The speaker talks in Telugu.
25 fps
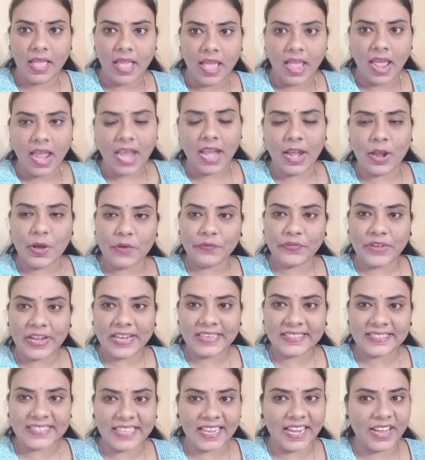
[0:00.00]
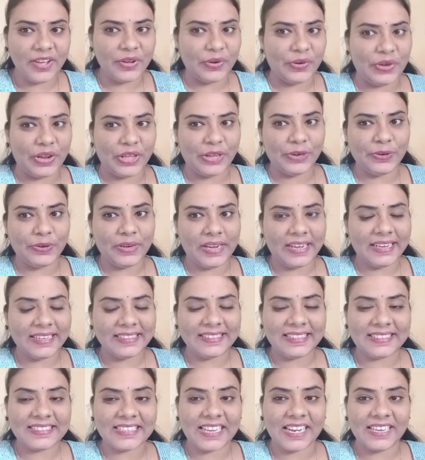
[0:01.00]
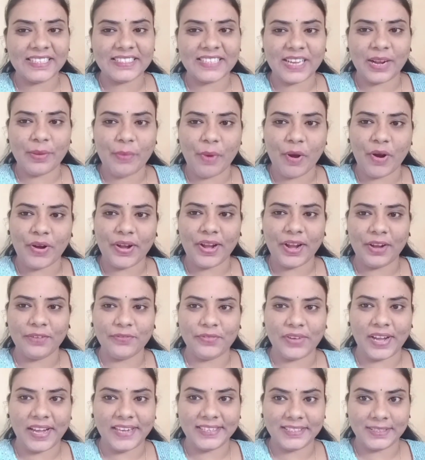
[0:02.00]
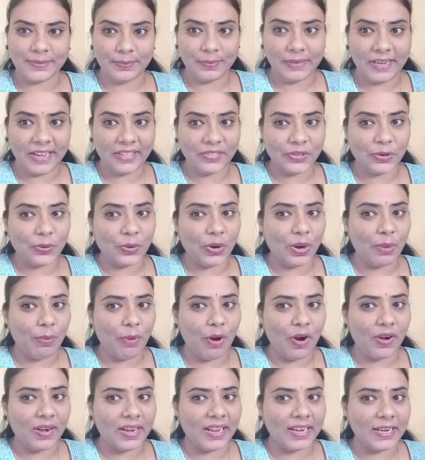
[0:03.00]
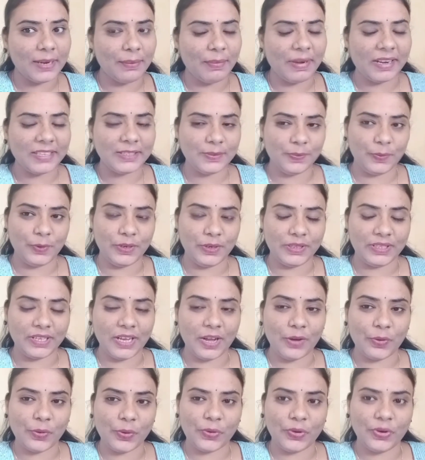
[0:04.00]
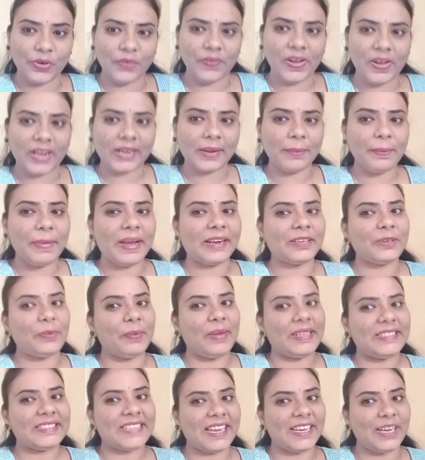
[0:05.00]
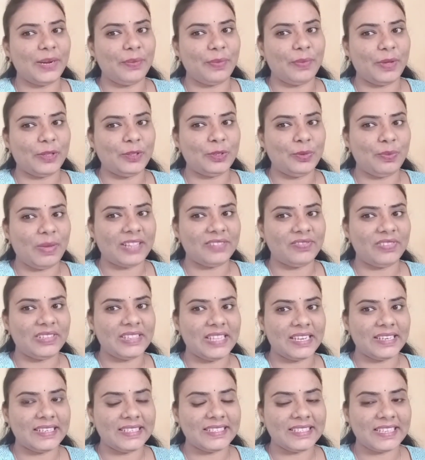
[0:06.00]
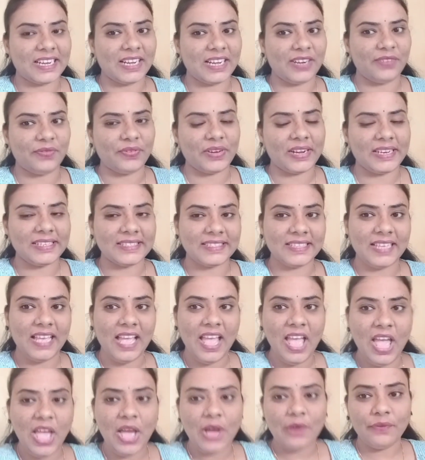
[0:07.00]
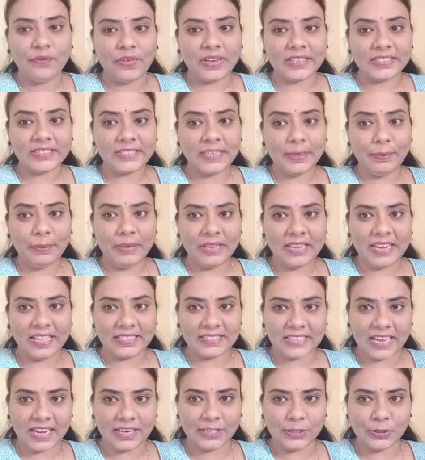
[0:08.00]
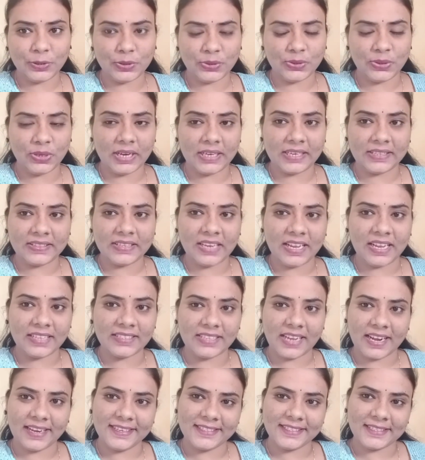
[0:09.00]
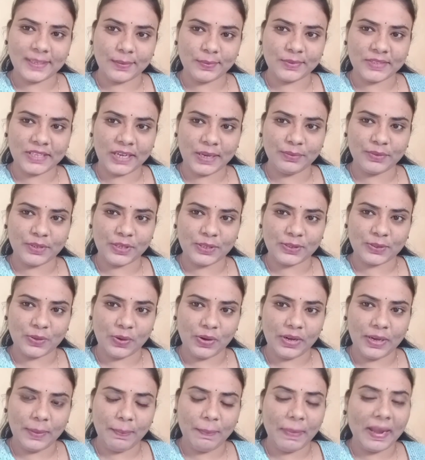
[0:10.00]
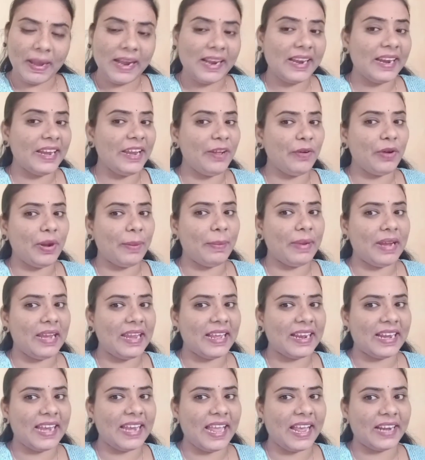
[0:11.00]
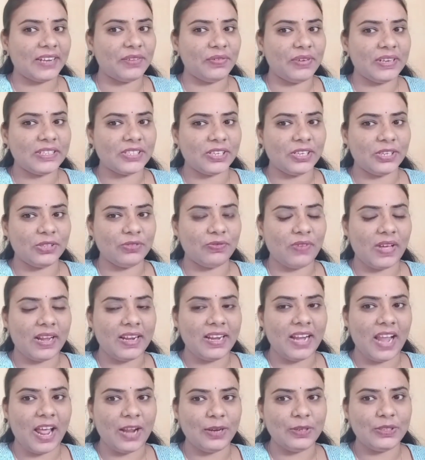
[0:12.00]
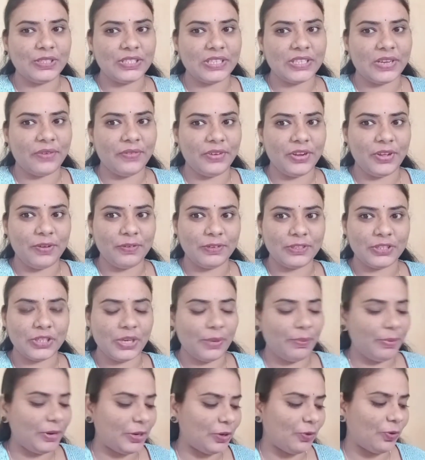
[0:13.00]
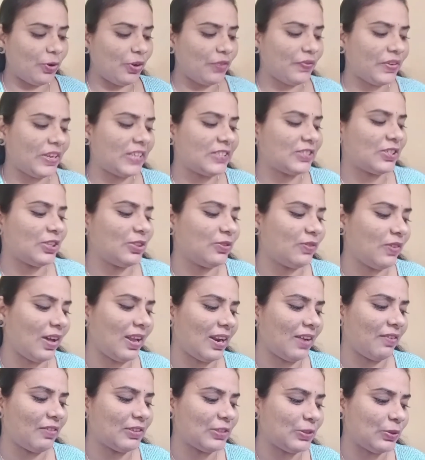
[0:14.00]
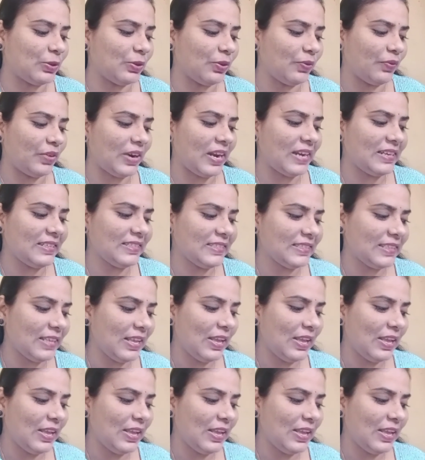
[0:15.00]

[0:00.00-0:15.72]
హలో ఫ్రెండ్స్ ఎలా ఉన్నారు నేనైతే చాలా చాలా బాగున్నాను ఫ్రెండ్స్ మీరందరూ కూడా బాగుండాలని మనస్ఫూర్తిగా కోరుకుంటూ వెల్కమ్ బ్యాక్ టు మై ఛానల్ మధు మాధవి తెలుగు ఛానల్ ఫ్రెండ్స్ ఫస్ట్ టైం మీరు నా ఛానల్ చూస్తున్నట్టయితే నా ఛానల్ సబ్స్క్రైబ్ చేసుకోండి పక్కనే ఉన్న బెల్లైకాన్ యాక్టివేట్ చేయడం ద్వారా నా నుంచి ఏ వీడియో వచ్చినా మీకు నోటిఫికేషన్ ద్వారా వస్తుంది ఫ్రెండ్స్